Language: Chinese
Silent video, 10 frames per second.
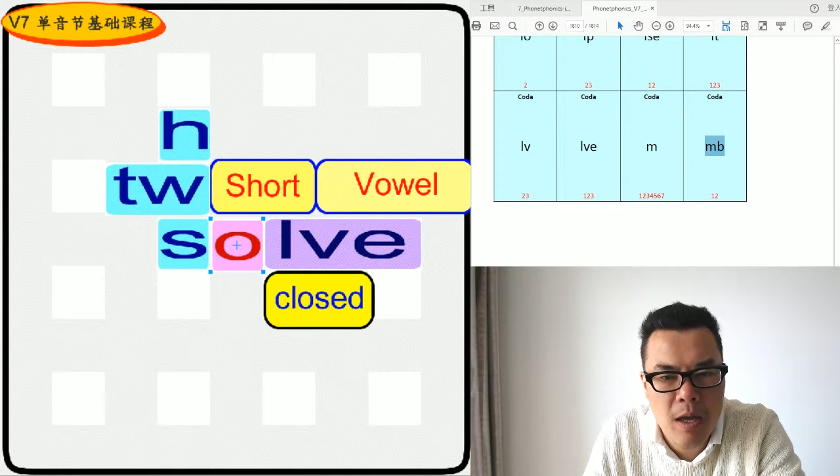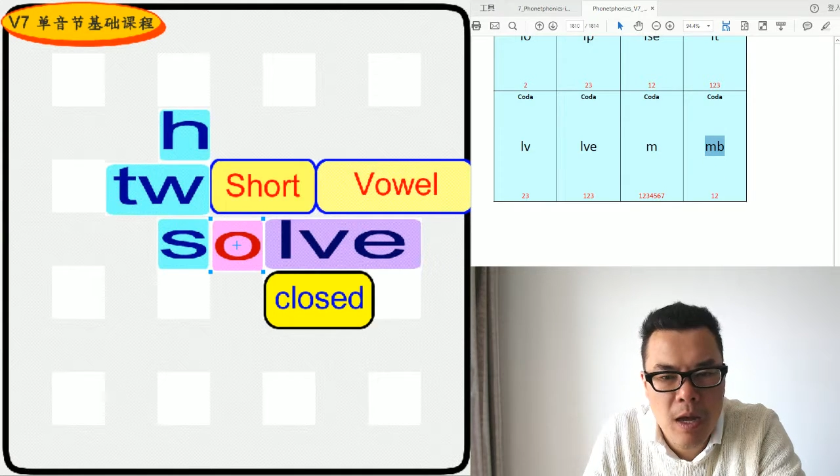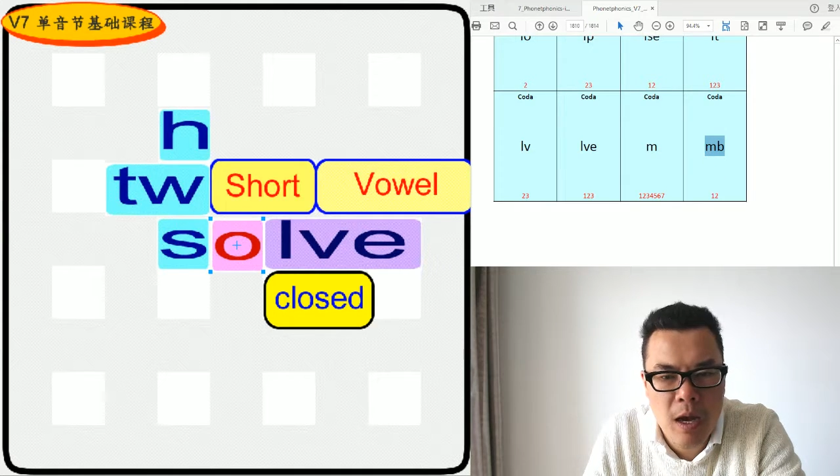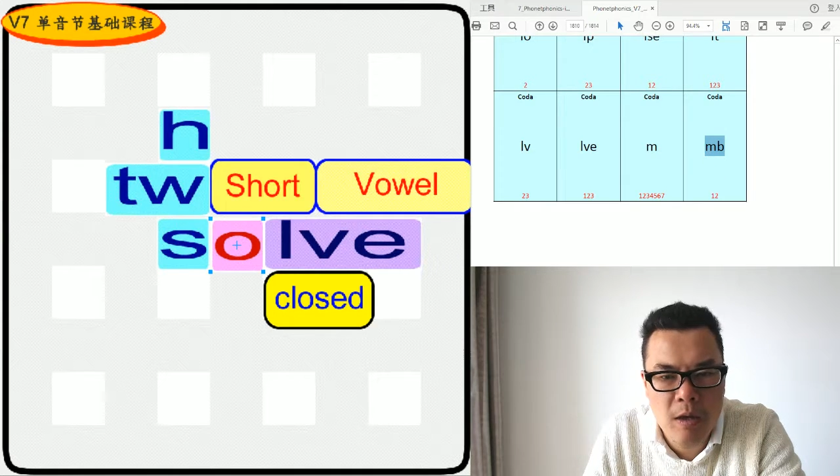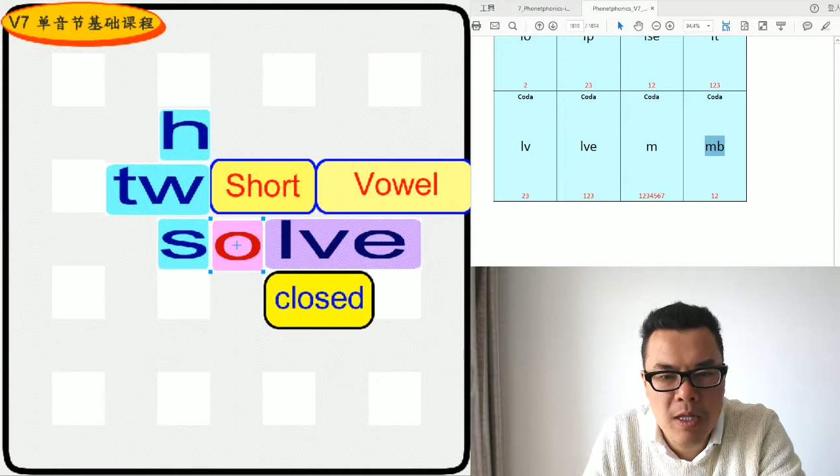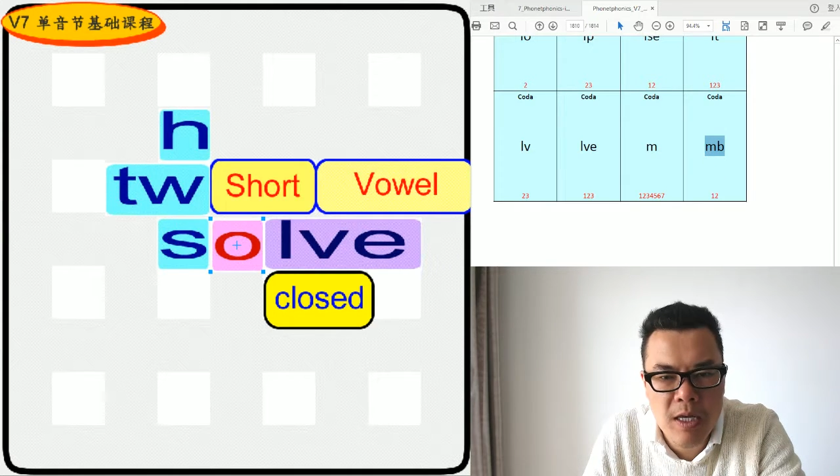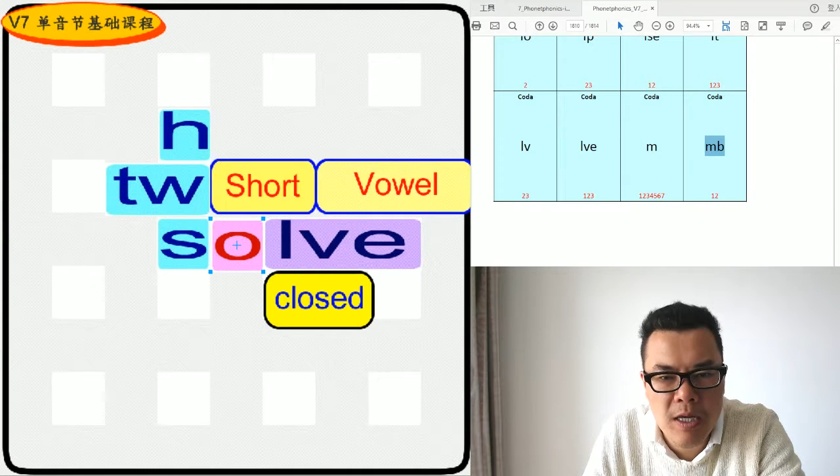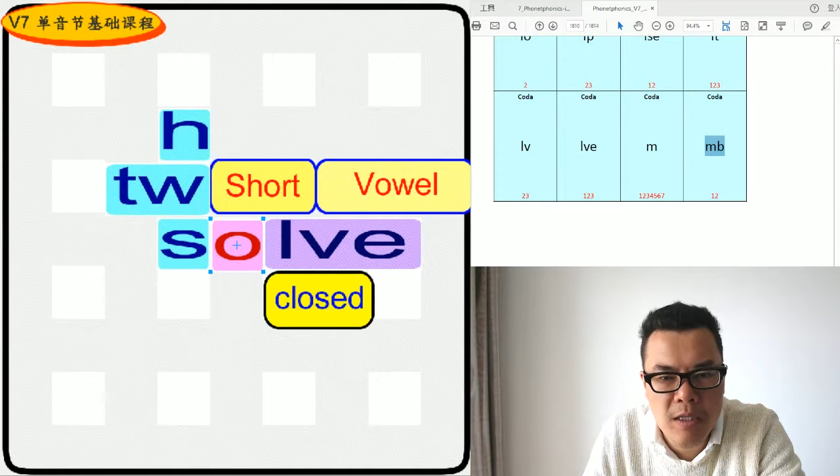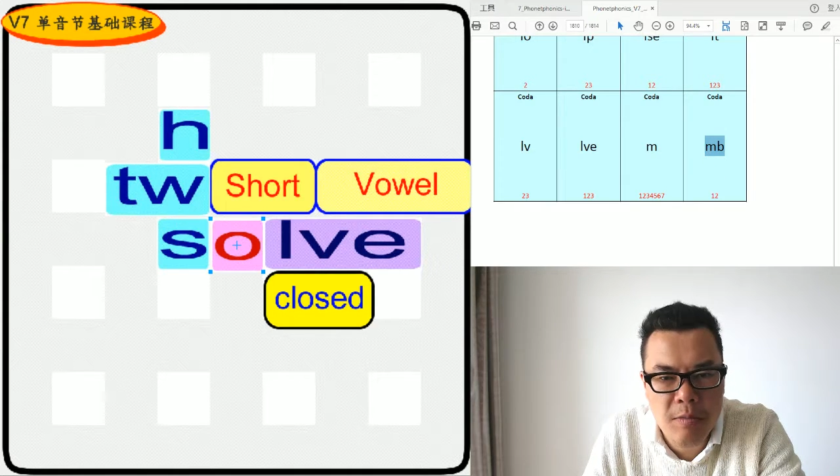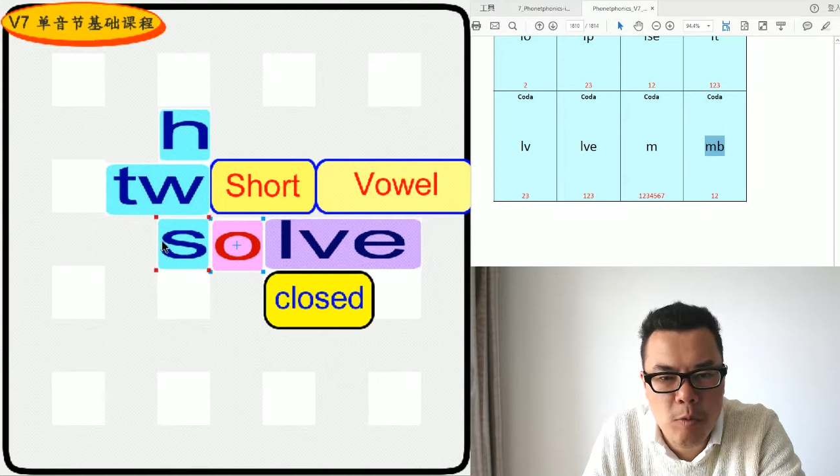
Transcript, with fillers: 好，那。